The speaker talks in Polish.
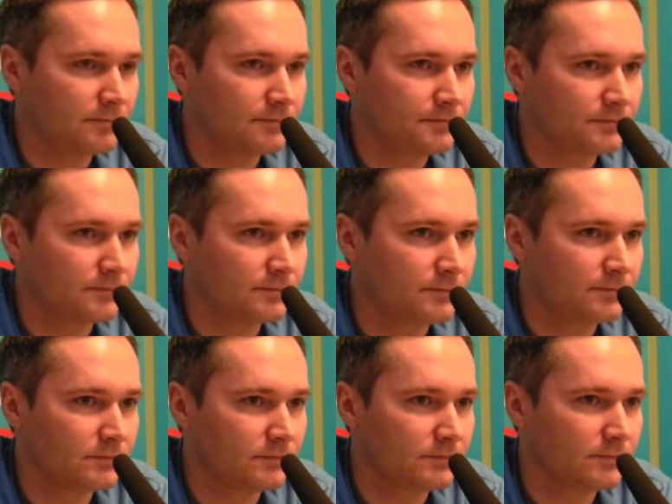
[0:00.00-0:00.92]
co powiedział, a co
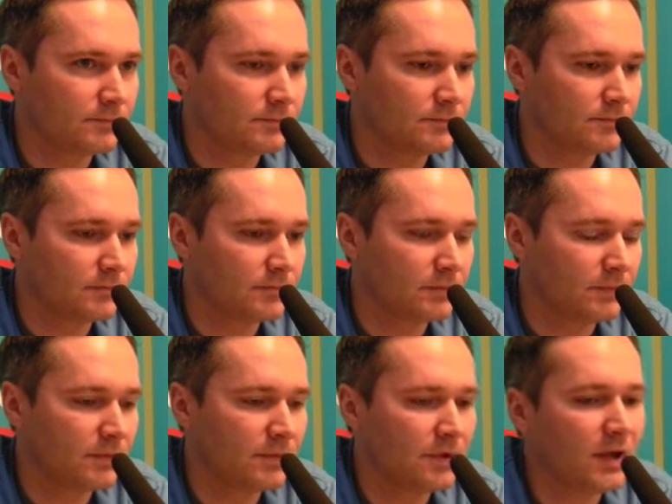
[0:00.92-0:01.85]
by pan pomyślał?
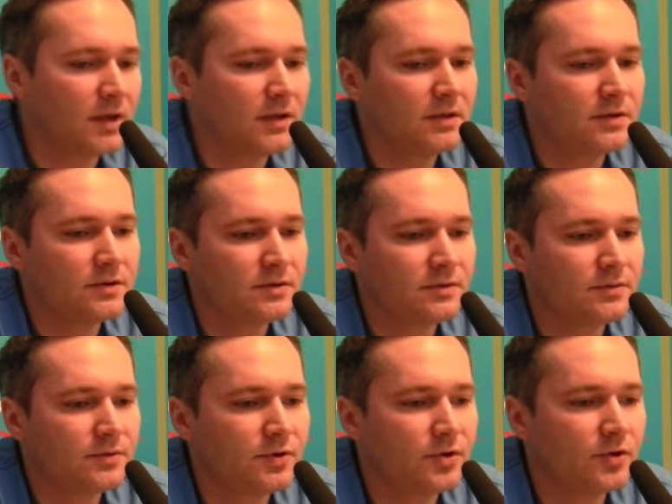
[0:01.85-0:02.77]
No ale e,
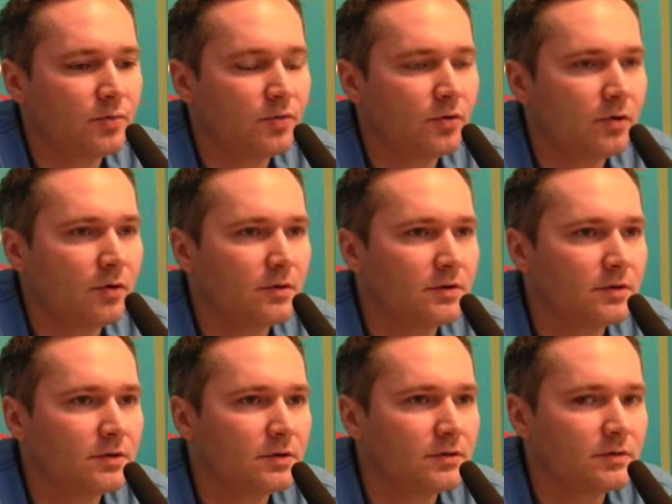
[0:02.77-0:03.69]
czy to
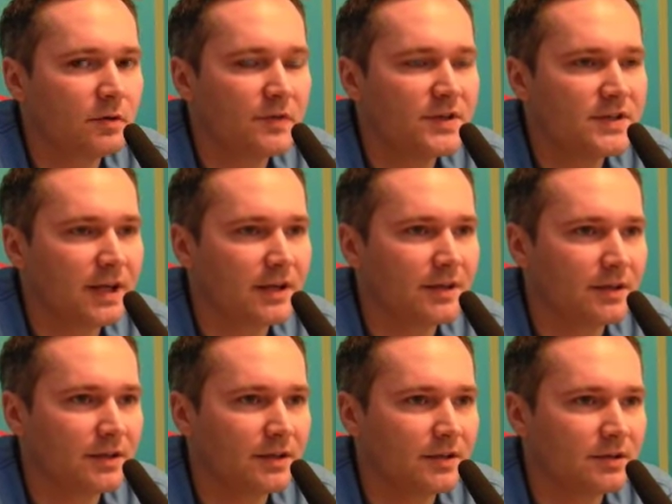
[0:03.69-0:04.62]
było
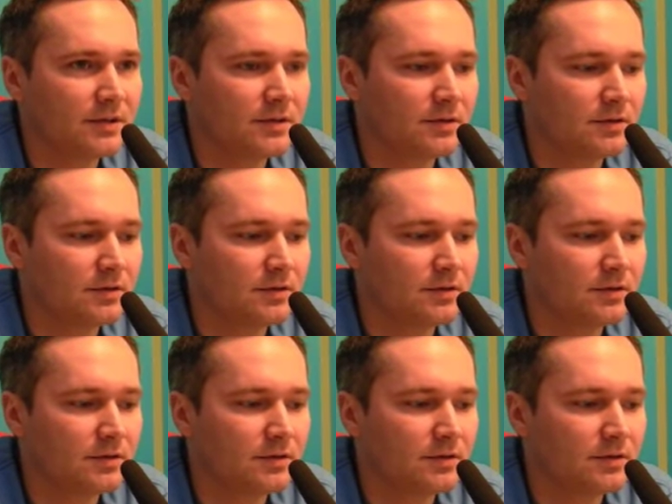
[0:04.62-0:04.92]
oficjalne?